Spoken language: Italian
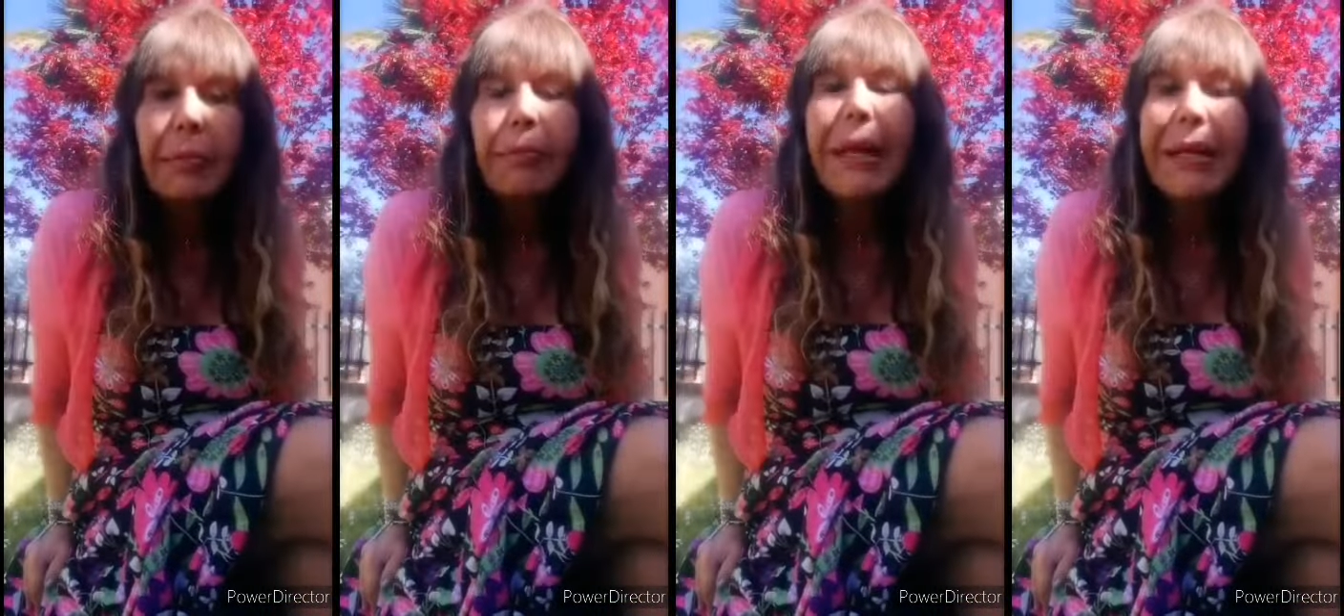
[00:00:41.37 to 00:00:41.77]

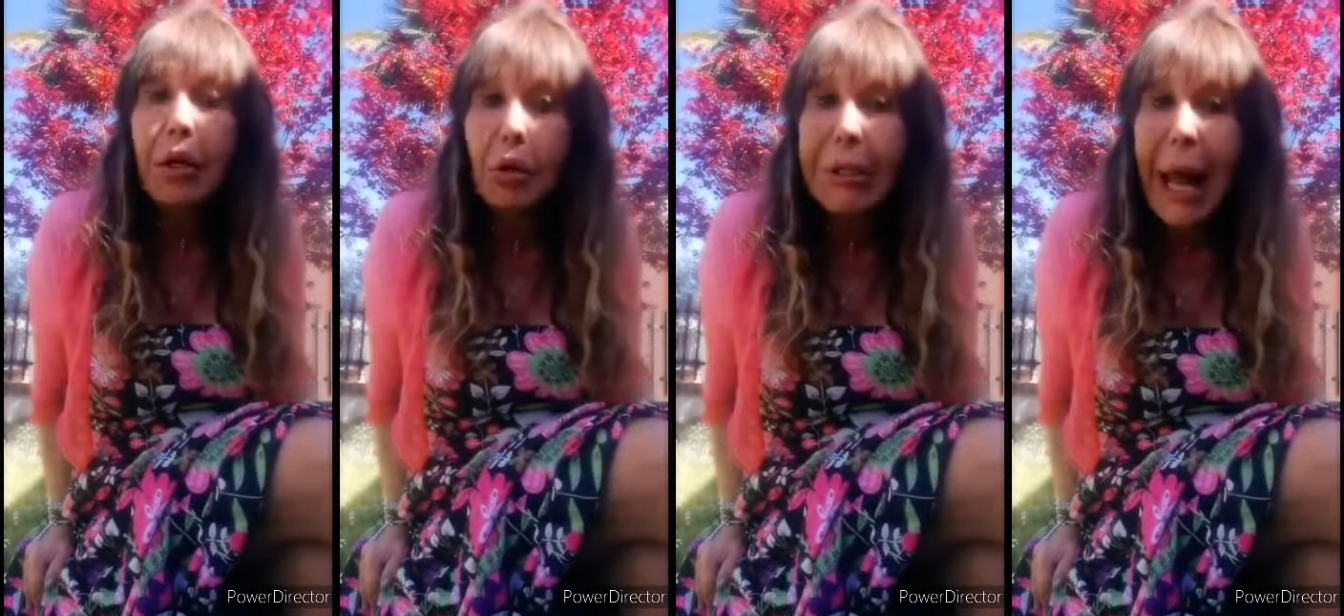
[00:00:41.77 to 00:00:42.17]
Per
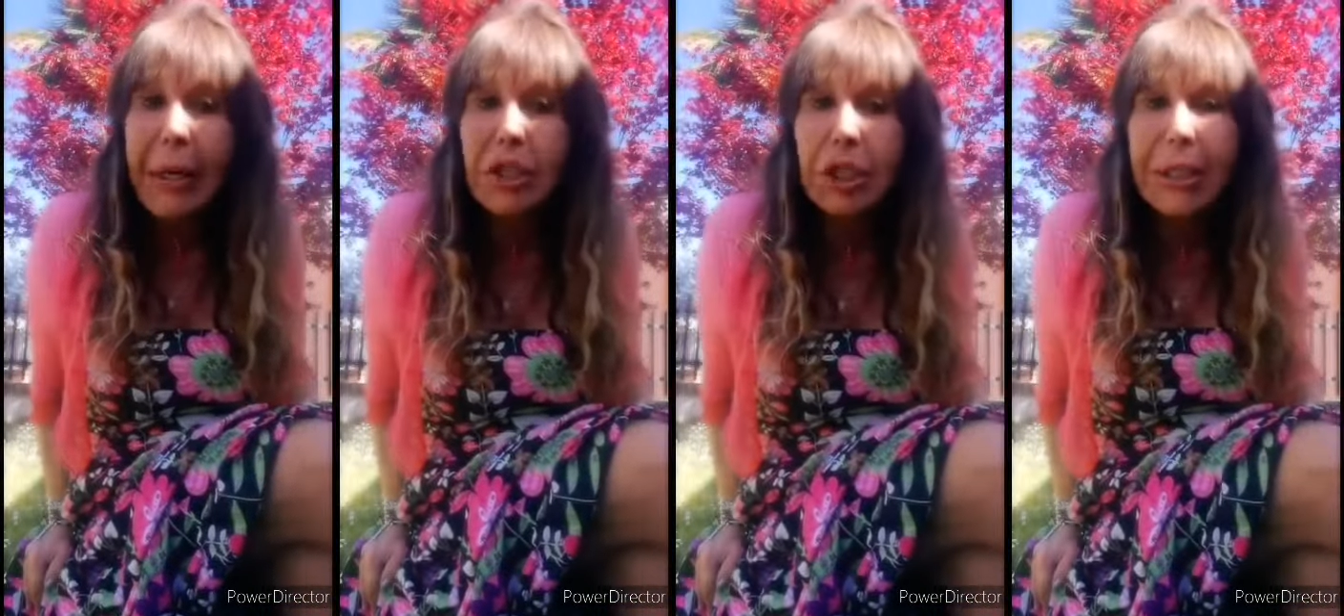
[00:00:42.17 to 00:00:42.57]

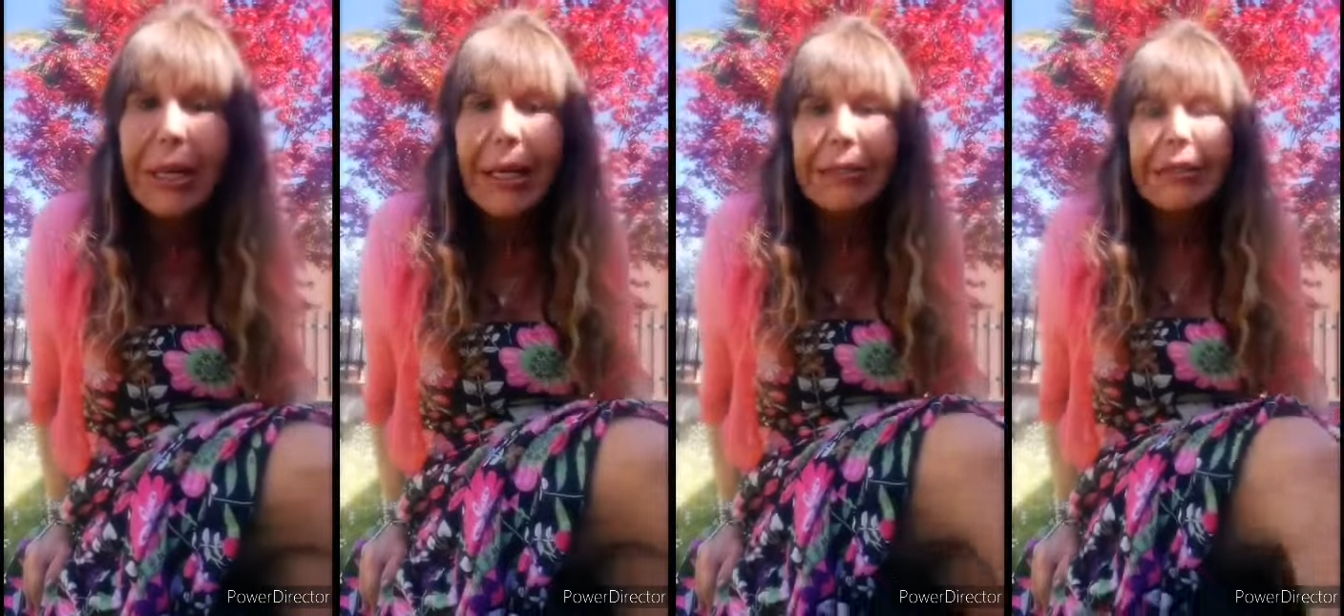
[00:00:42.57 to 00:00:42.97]
ricordarci
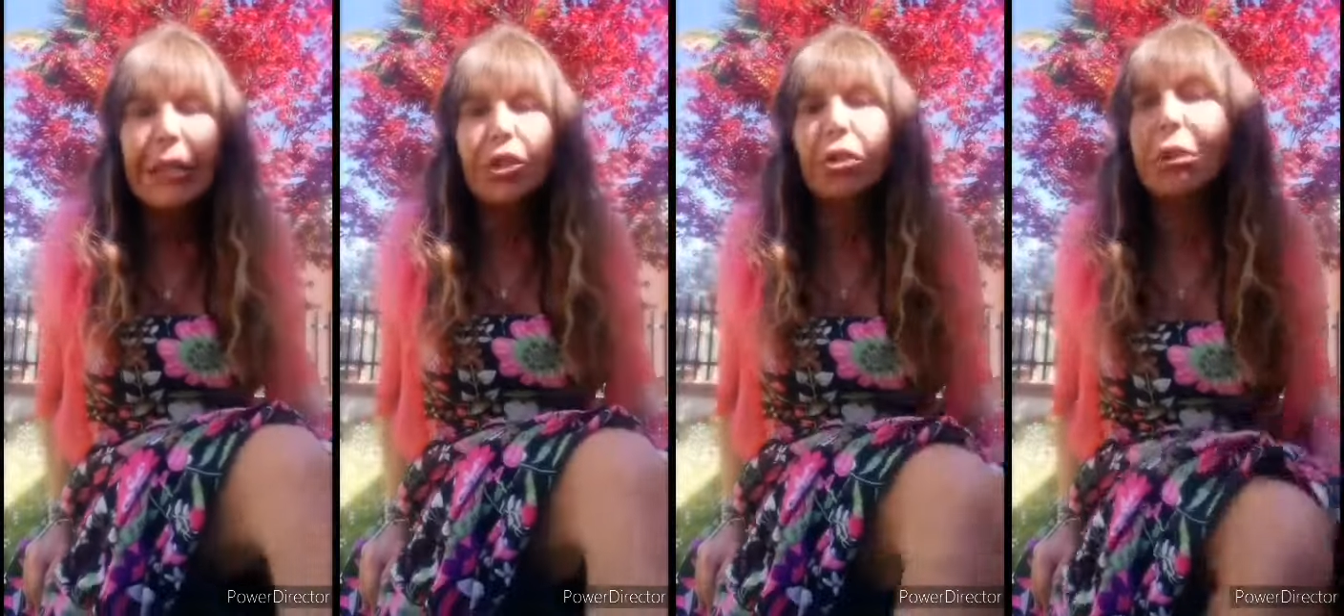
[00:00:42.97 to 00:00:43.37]
che le
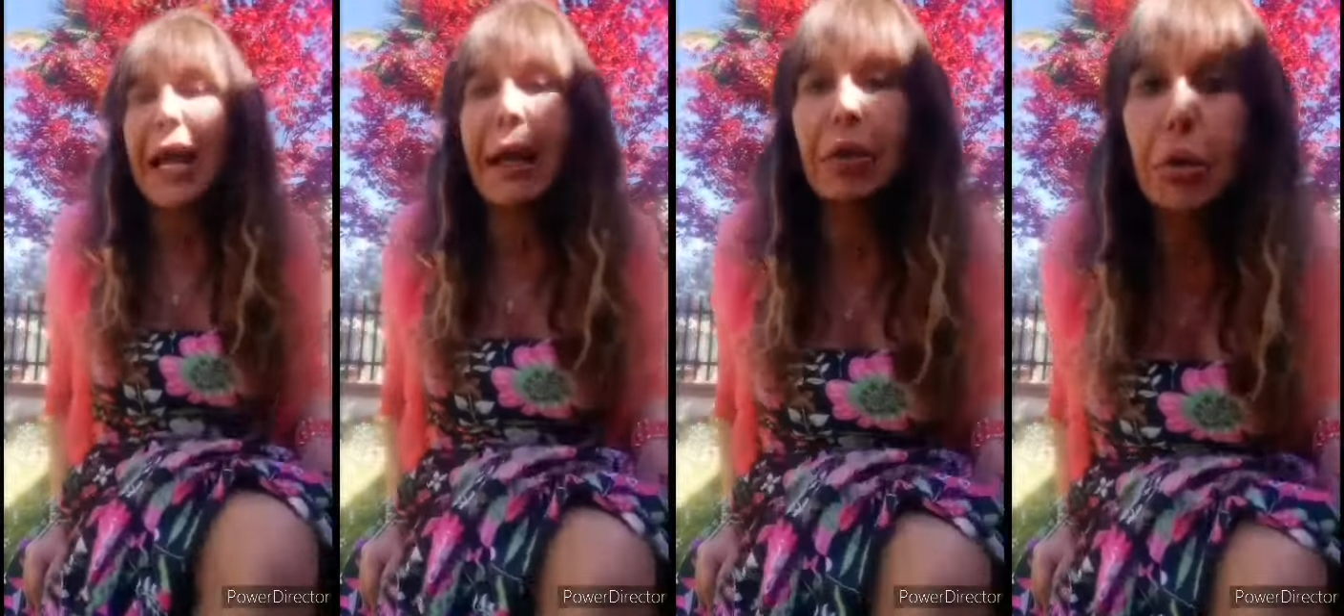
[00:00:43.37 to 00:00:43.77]
stagioni
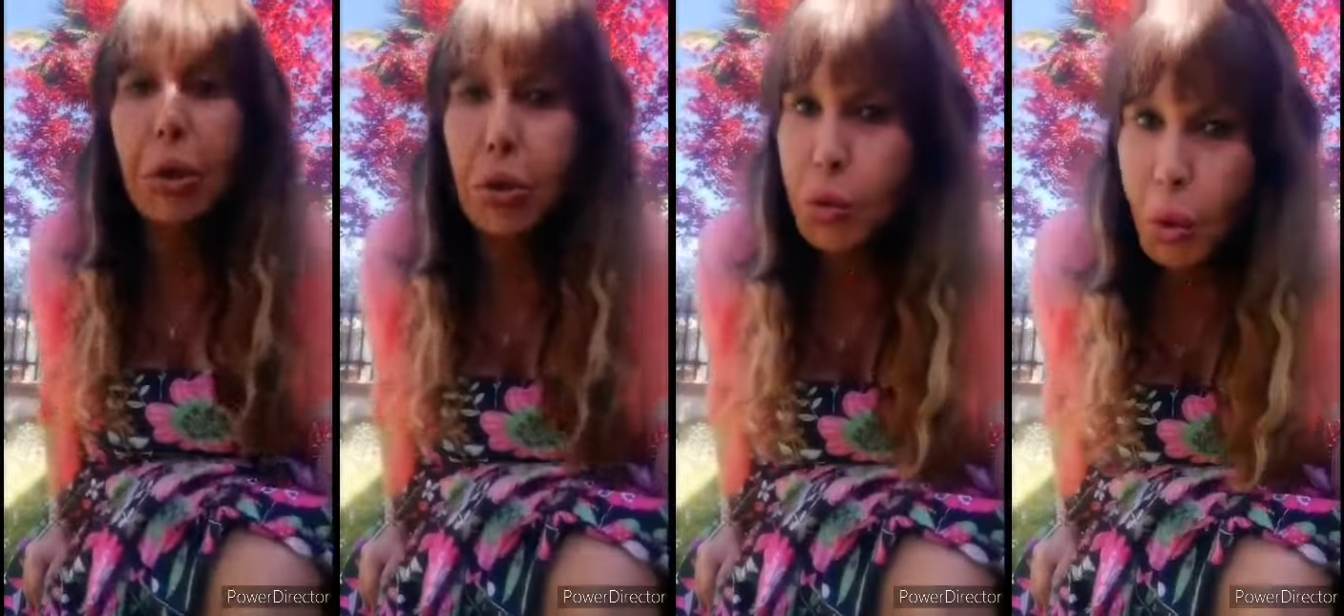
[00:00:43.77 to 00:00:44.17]
hanno il
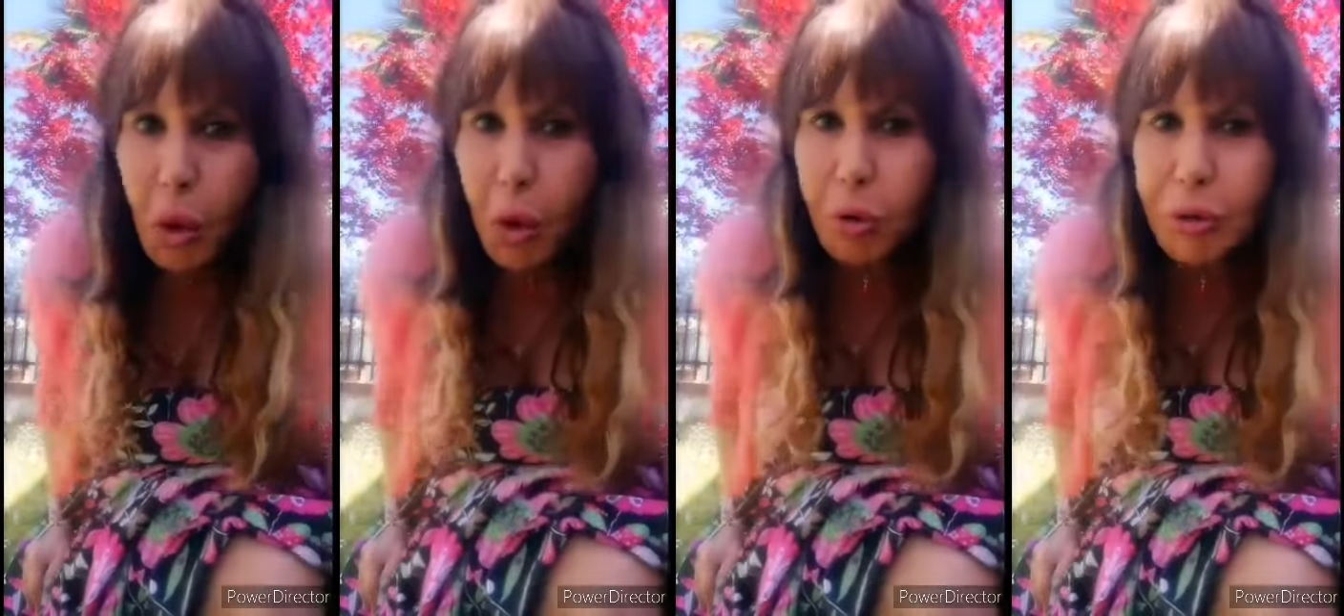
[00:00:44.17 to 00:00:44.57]
suo
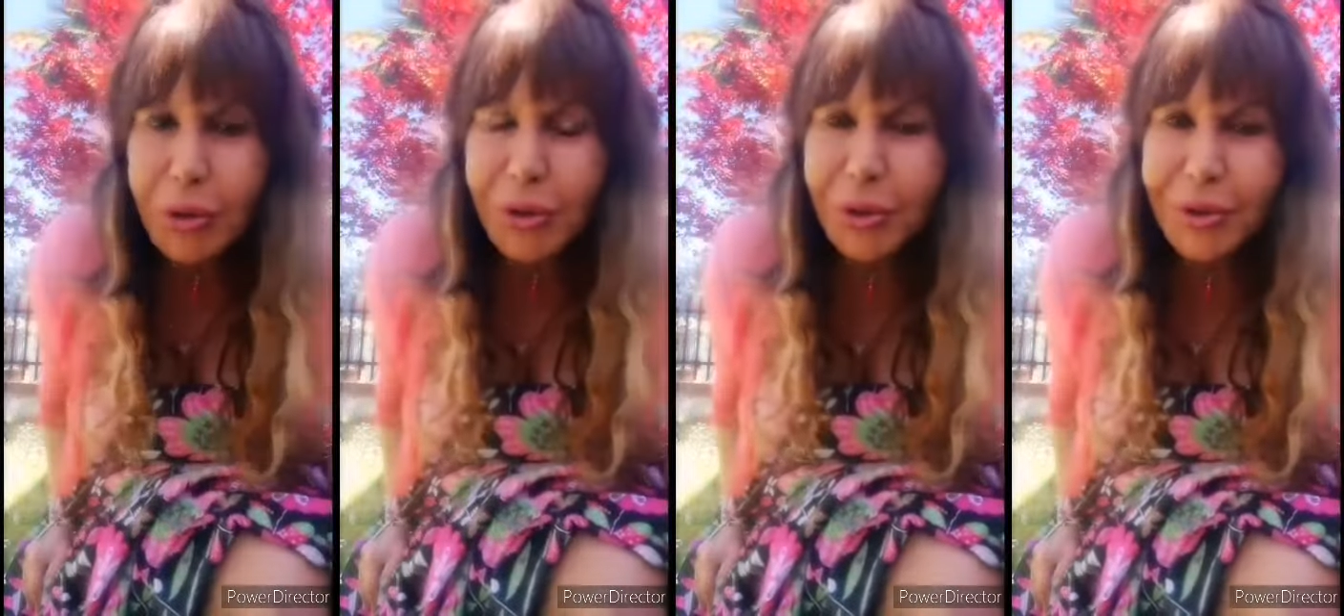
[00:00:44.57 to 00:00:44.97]

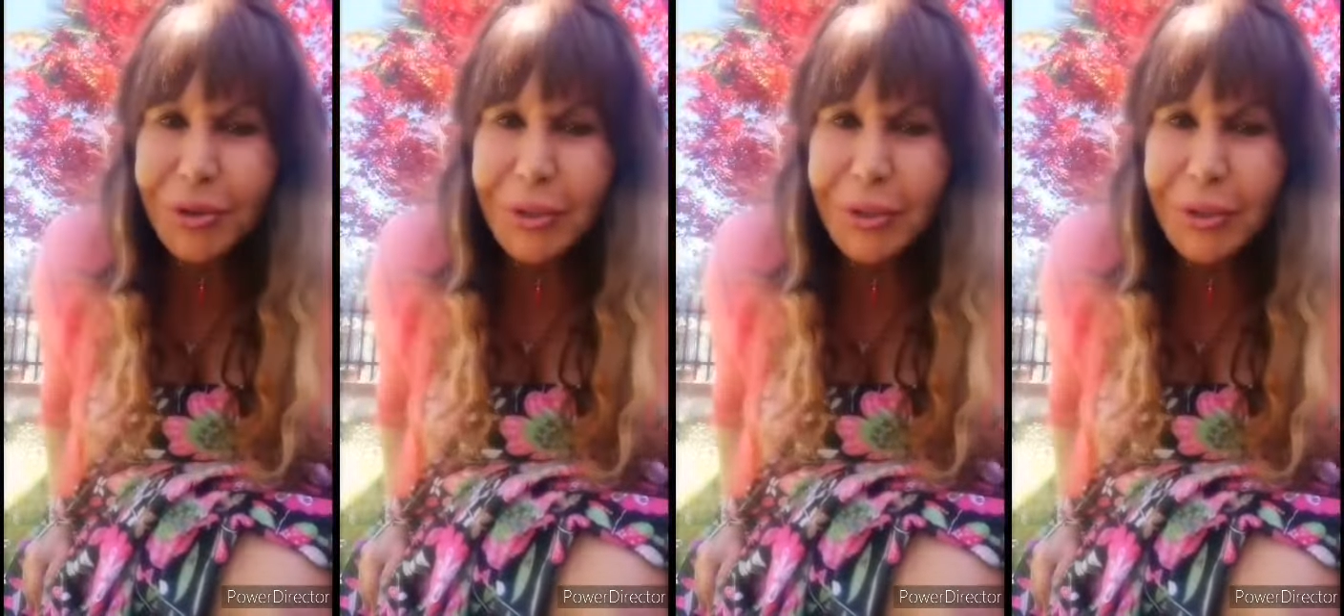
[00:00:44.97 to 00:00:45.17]
corso.